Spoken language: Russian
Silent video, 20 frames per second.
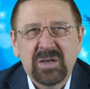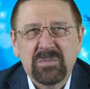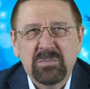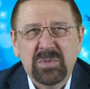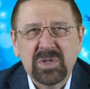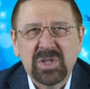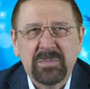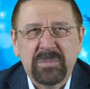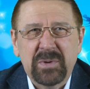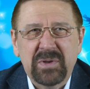
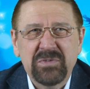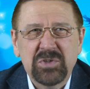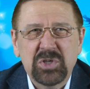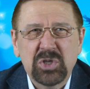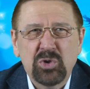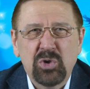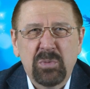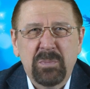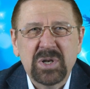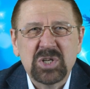Было
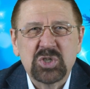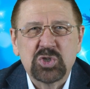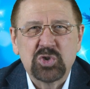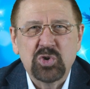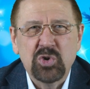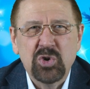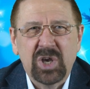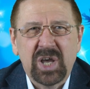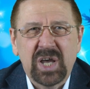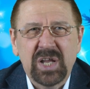проведено
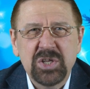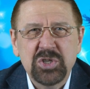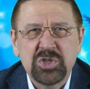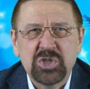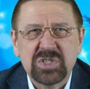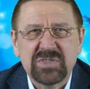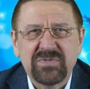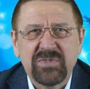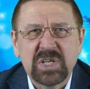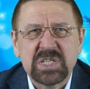большое
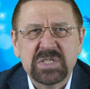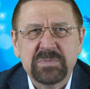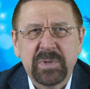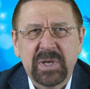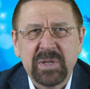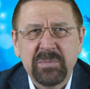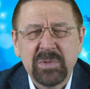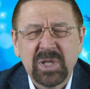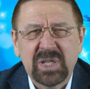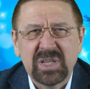количество
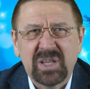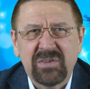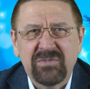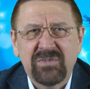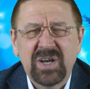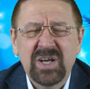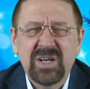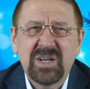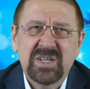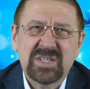экспериментов
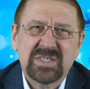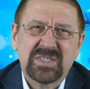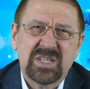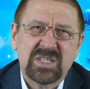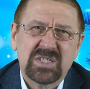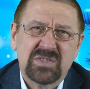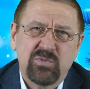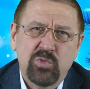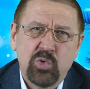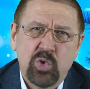со
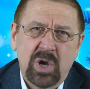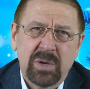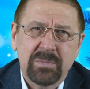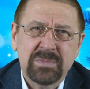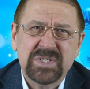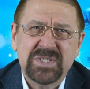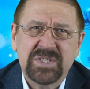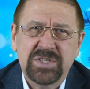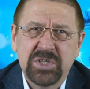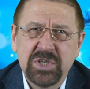звуком,
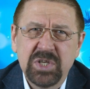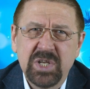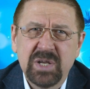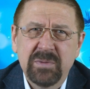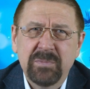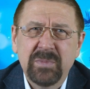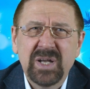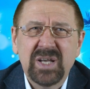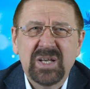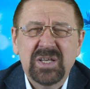
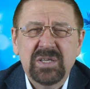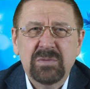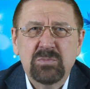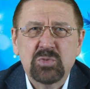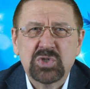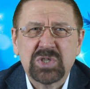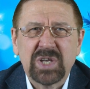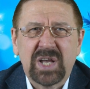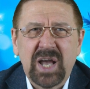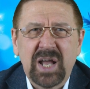стилем и
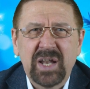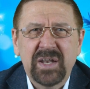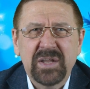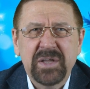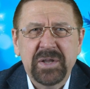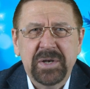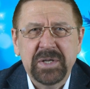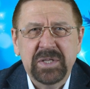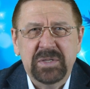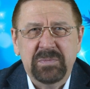
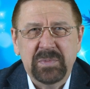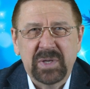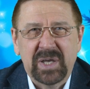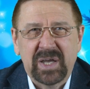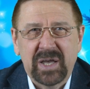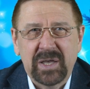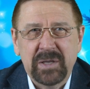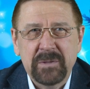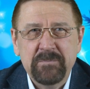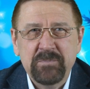музыкальной
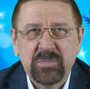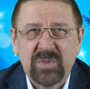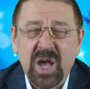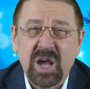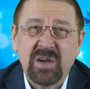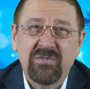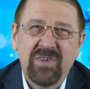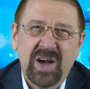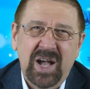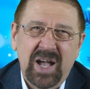ритмикой,
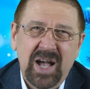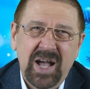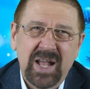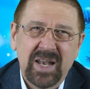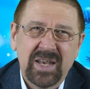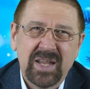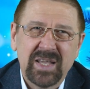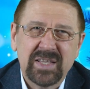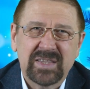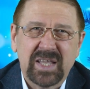как
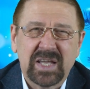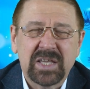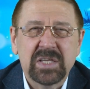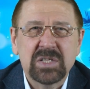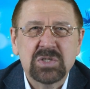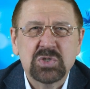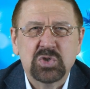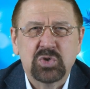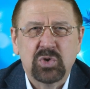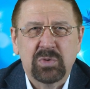вокальной, так и
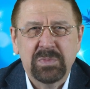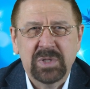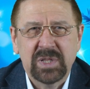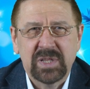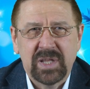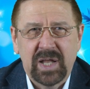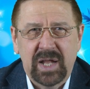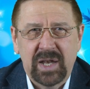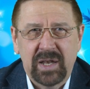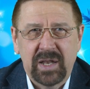
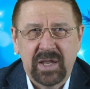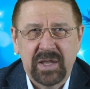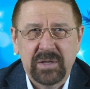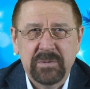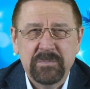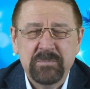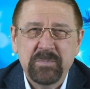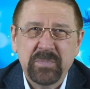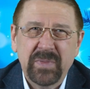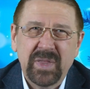инструментальной.